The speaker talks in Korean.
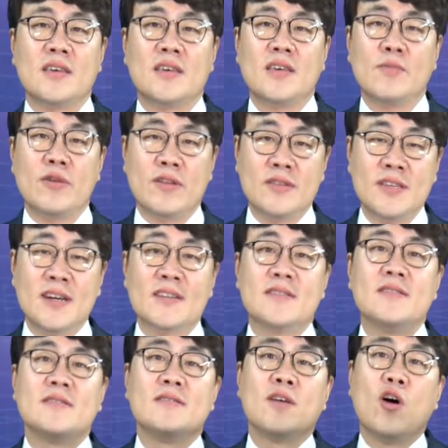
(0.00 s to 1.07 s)
이번
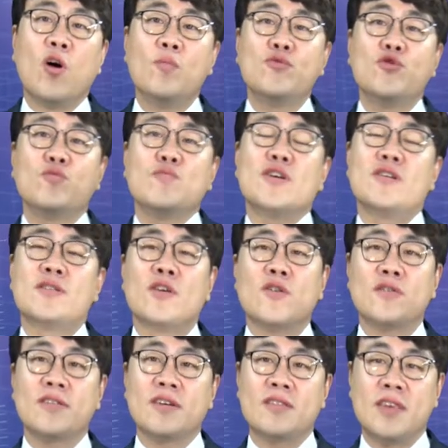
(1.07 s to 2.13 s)
시간은 업종별
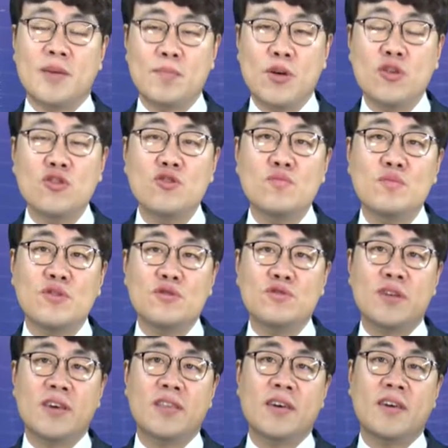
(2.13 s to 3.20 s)
경영상태 평균
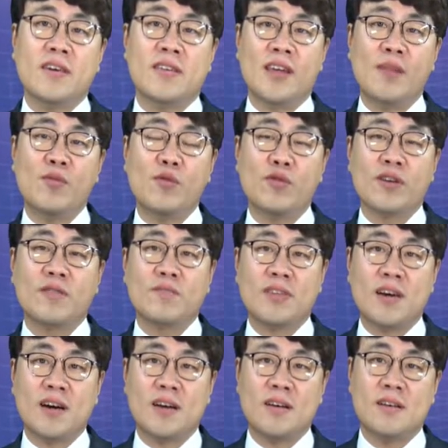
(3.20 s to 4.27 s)
비율에 대해
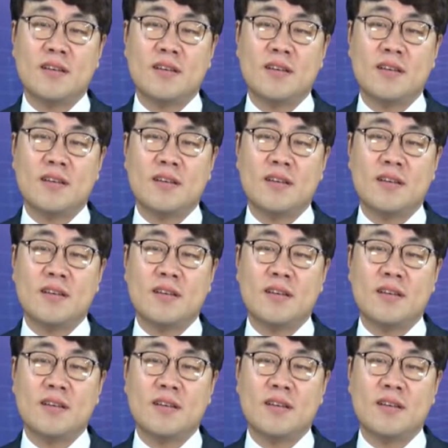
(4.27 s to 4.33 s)
살펴보겠습니다.